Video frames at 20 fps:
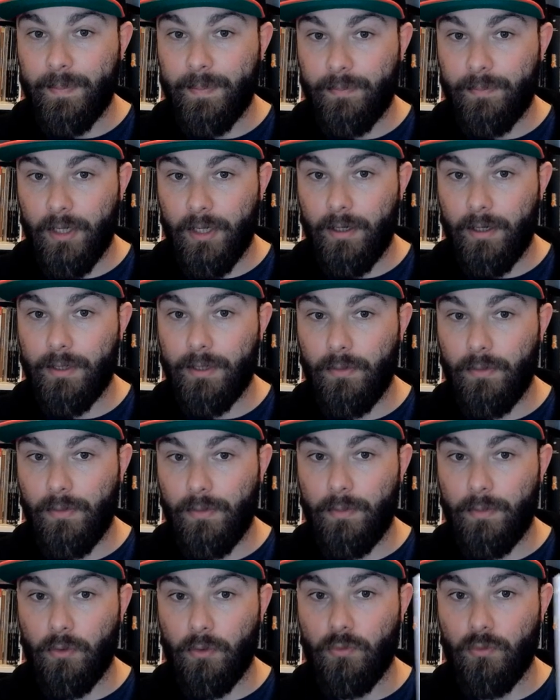Et là, ça vaut
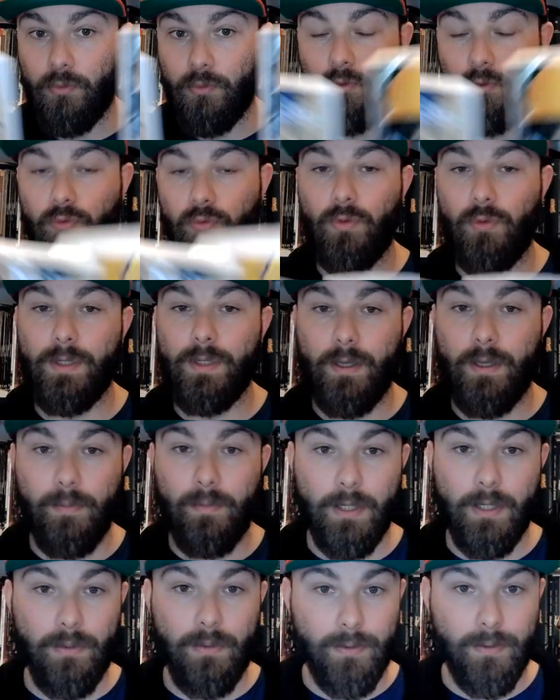vraiment le coup, donc je vous les avais
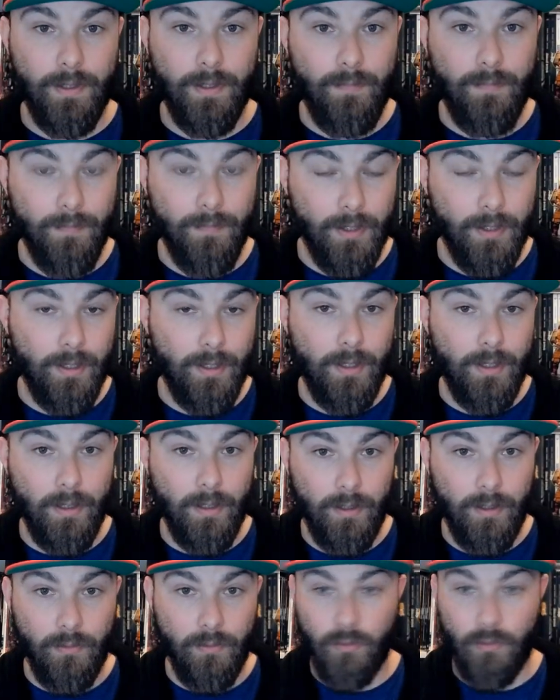présentés. Et euh,
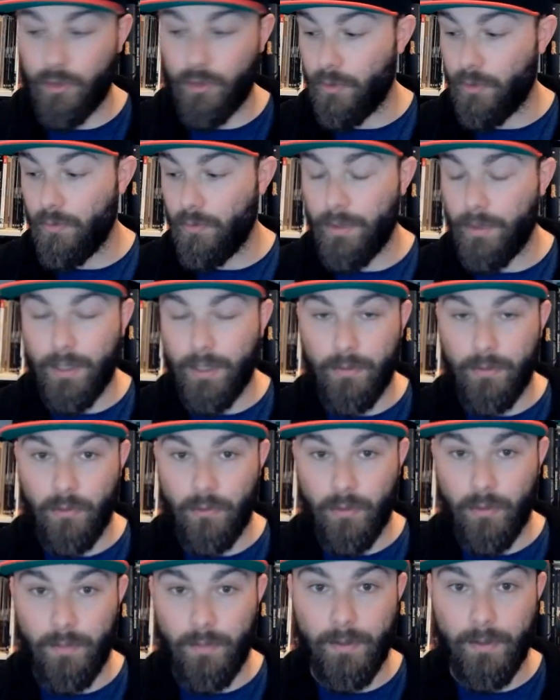donc j'ai eu les deux
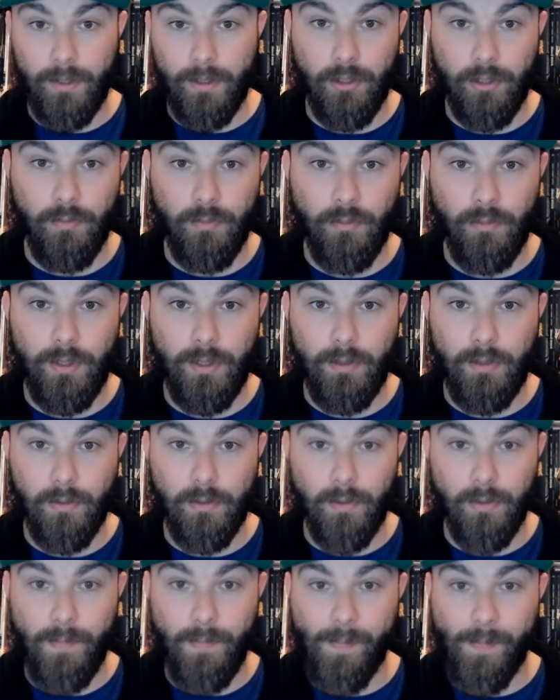tomes. Et je me dis que.
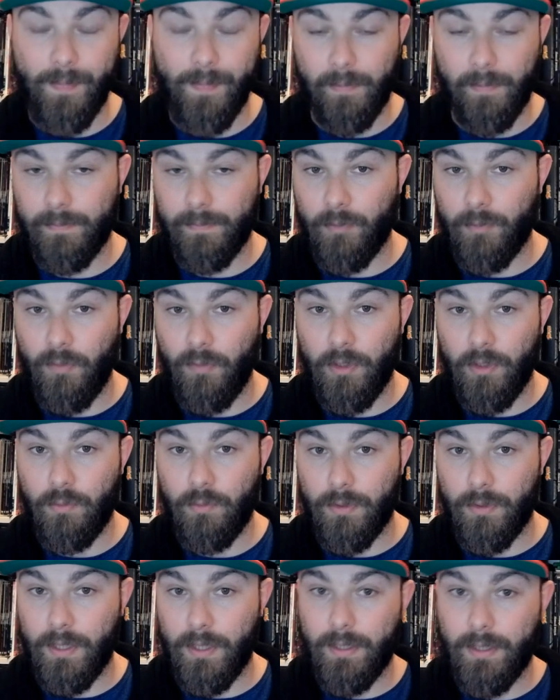en fait, je
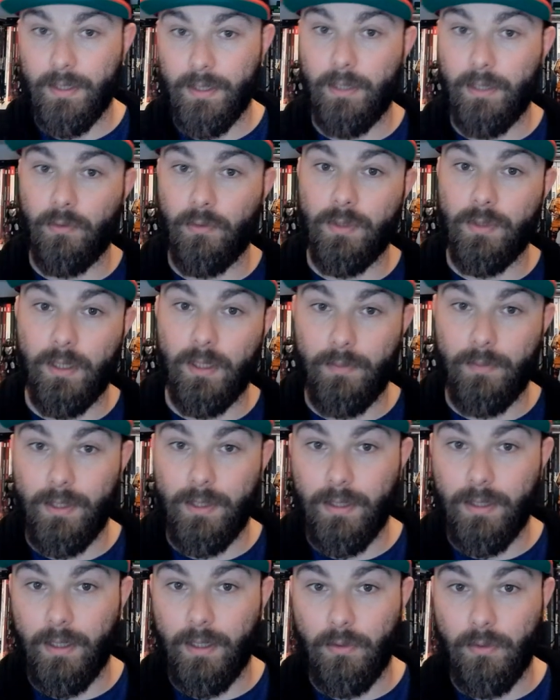pensais que ce serait un truc simpliste
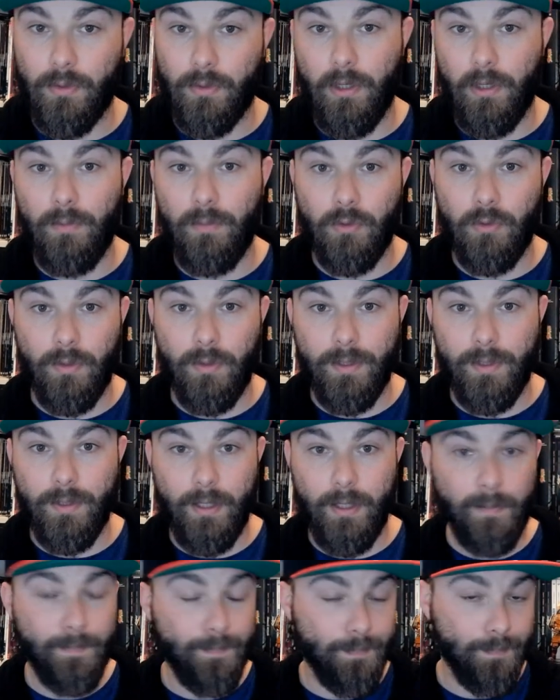avec le seul sur Terre,
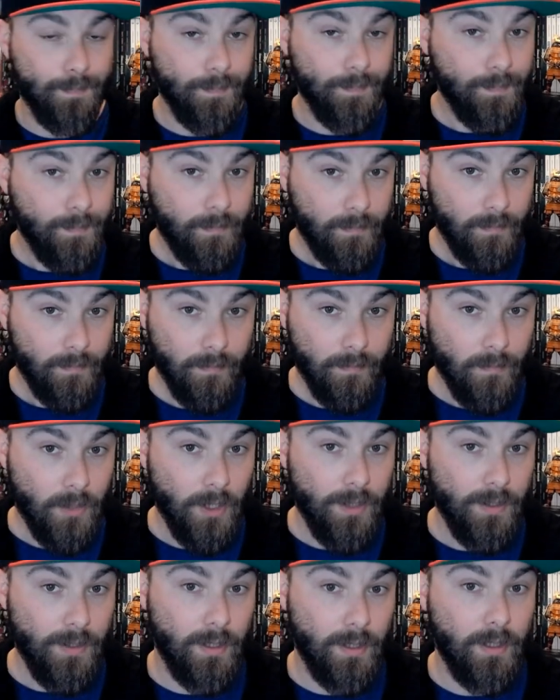c'est
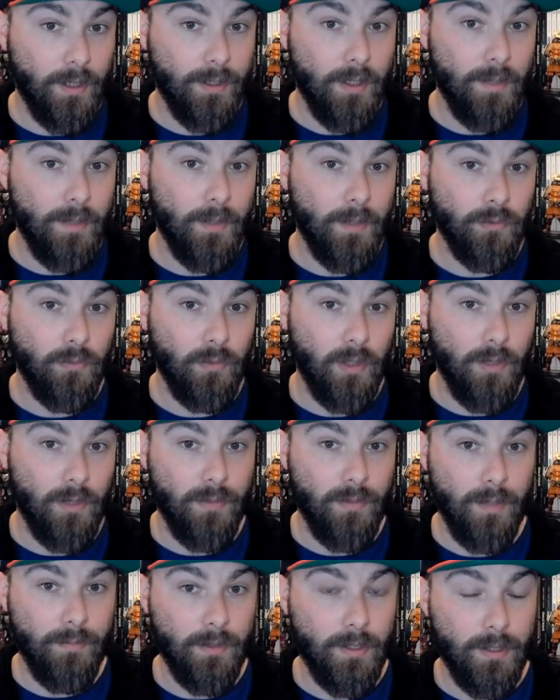serait dragué par toutes les
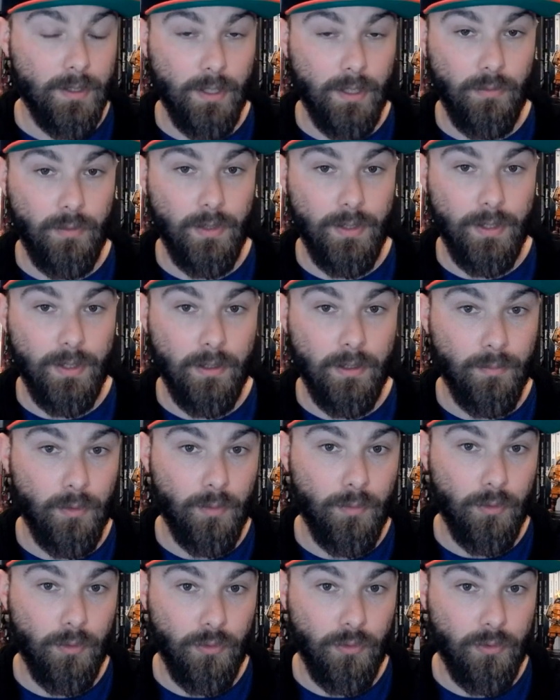femmes, qui seraient utilisées comme
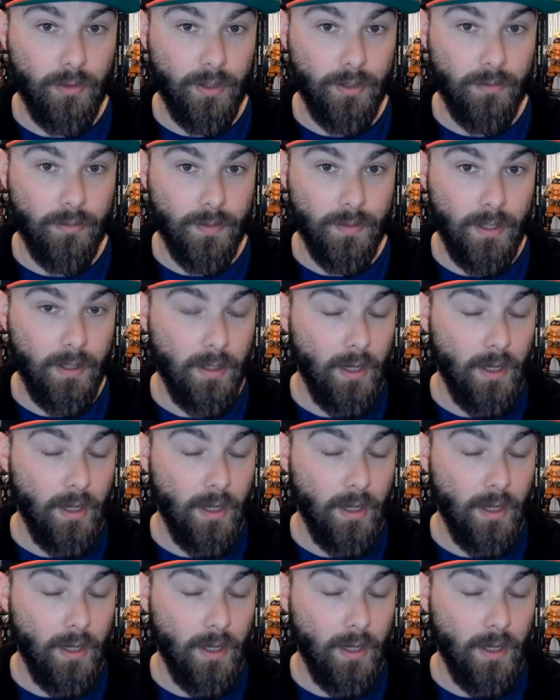reproducteurs et tout ça.